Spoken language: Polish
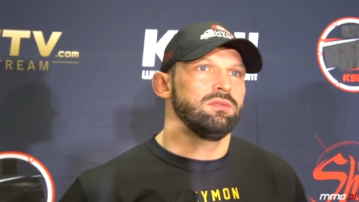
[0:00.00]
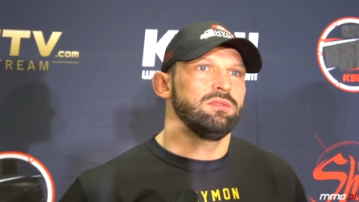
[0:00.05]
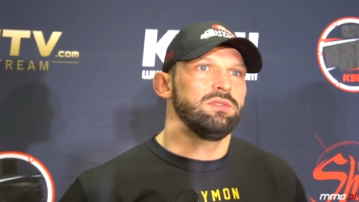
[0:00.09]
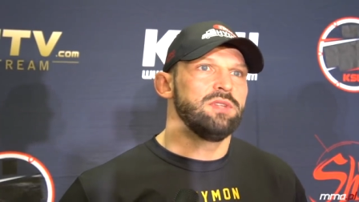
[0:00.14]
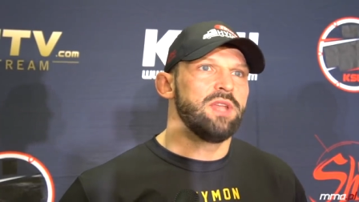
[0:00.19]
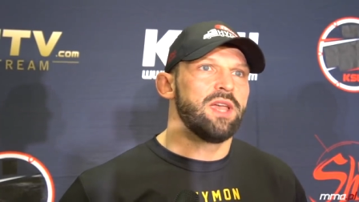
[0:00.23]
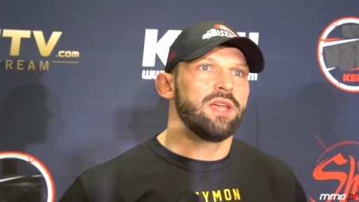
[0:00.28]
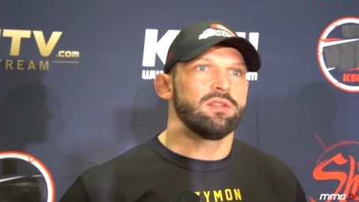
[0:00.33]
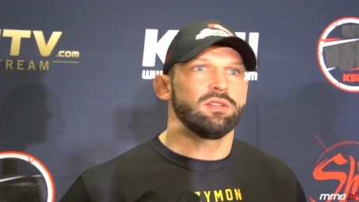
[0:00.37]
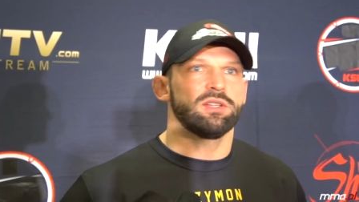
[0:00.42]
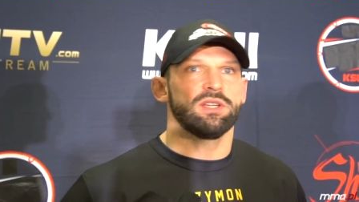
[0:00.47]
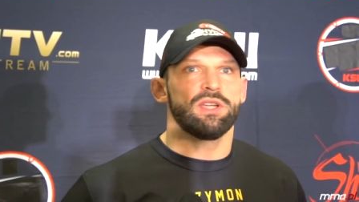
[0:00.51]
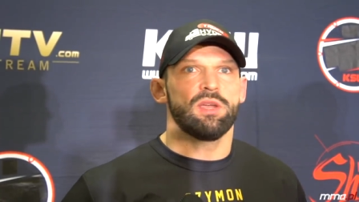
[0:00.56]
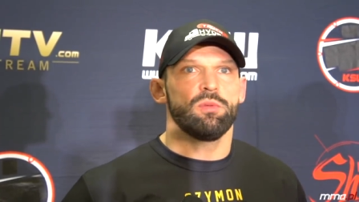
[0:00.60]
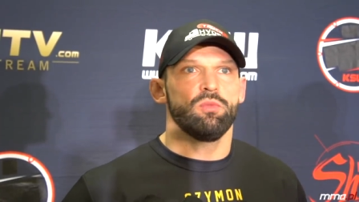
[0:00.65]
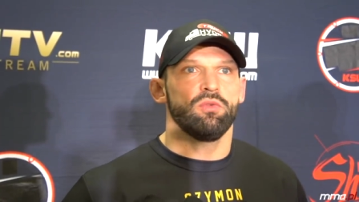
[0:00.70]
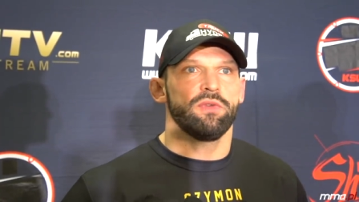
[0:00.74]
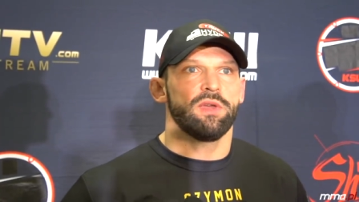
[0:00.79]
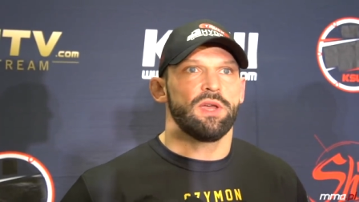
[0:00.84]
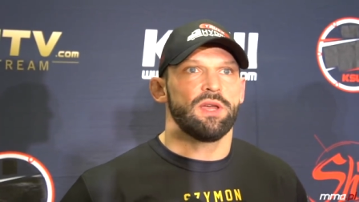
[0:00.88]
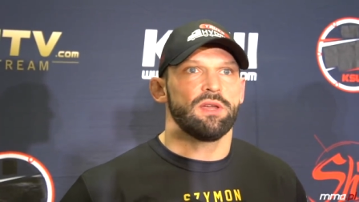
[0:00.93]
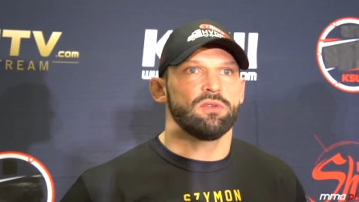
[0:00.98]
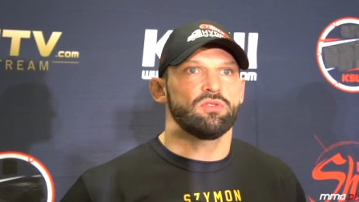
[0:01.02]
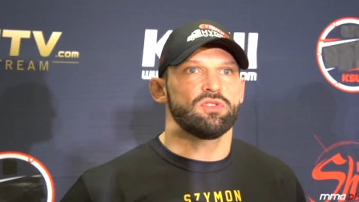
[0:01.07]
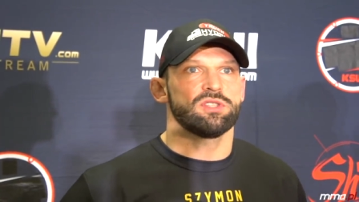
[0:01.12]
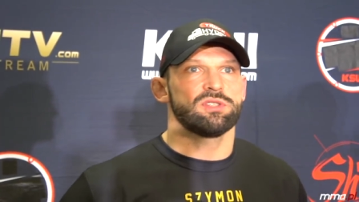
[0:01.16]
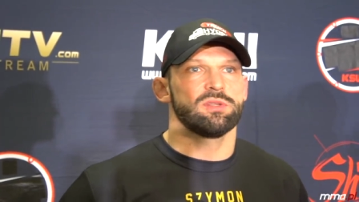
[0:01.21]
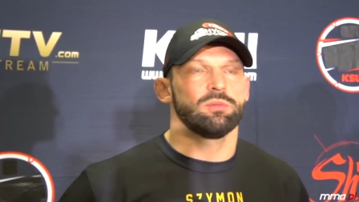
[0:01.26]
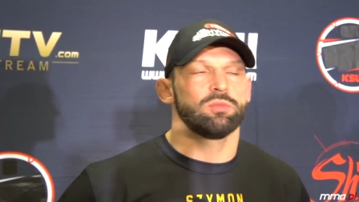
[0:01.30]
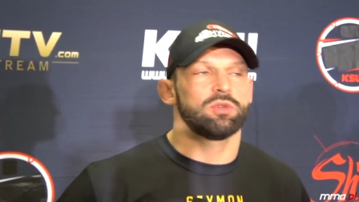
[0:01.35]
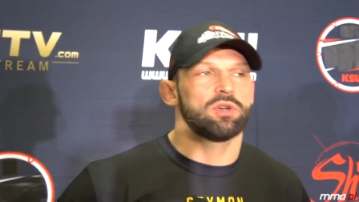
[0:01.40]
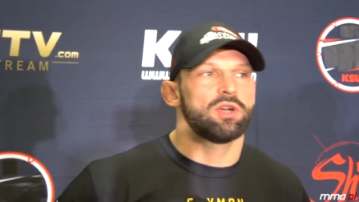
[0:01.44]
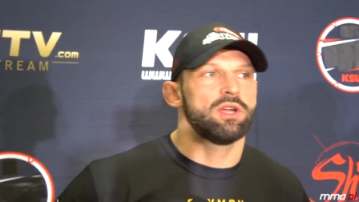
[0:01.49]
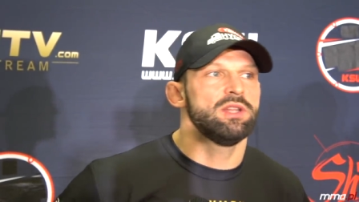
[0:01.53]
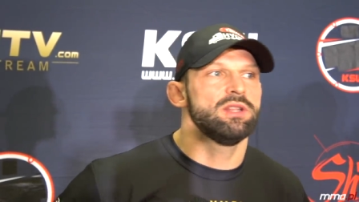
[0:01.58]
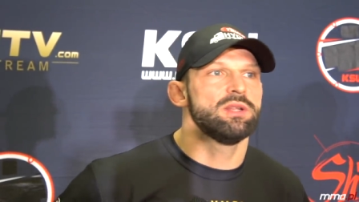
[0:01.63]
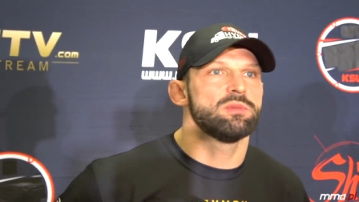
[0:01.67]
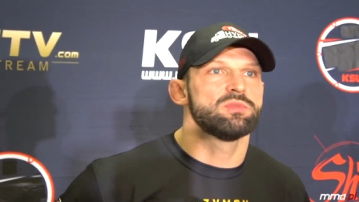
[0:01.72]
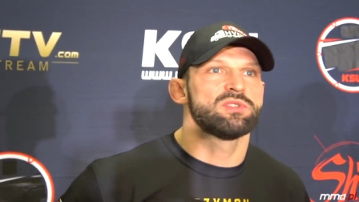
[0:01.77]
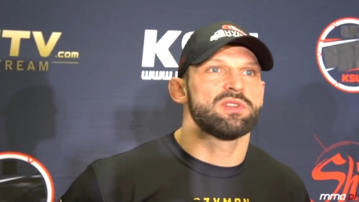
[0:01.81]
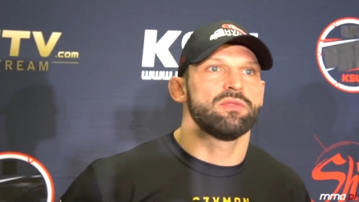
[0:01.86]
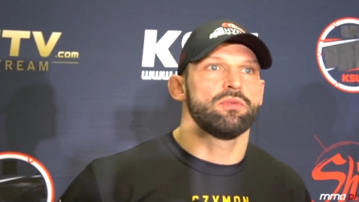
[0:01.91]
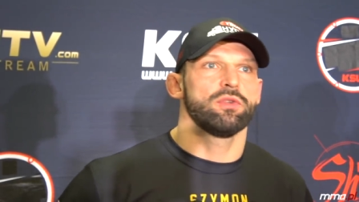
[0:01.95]
Nie, no tak jak mówię, ja już jestem trochę
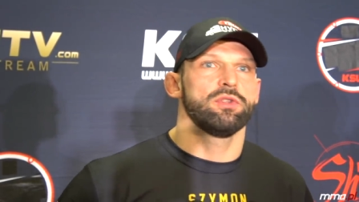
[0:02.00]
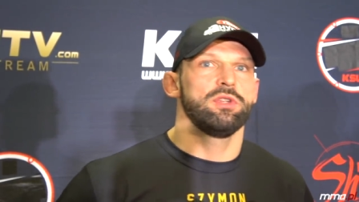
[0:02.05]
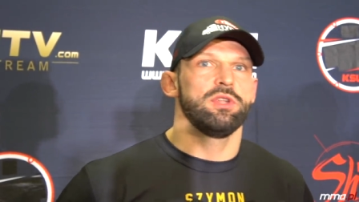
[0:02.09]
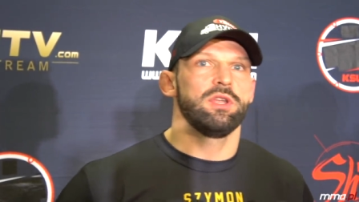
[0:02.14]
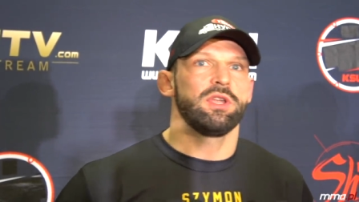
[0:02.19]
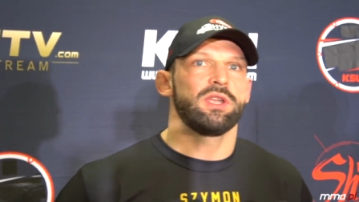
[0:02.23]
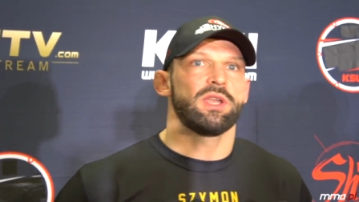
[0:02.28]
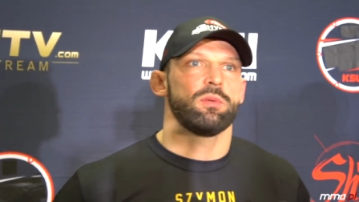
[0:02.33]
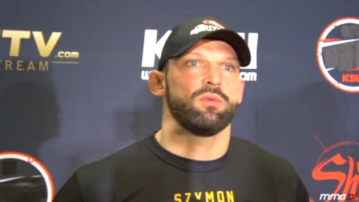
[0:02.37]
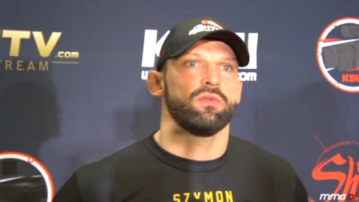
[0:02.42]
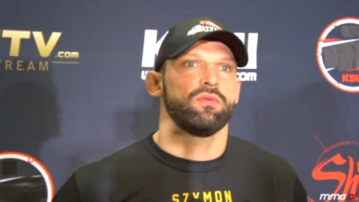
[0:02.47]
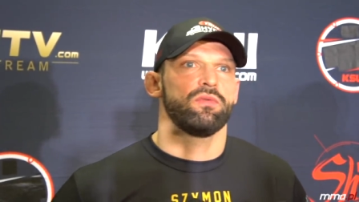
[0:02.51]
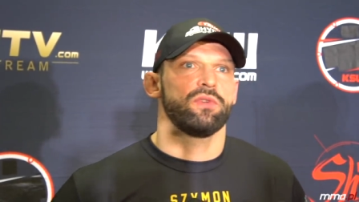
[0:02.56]
innym zawodnikiem.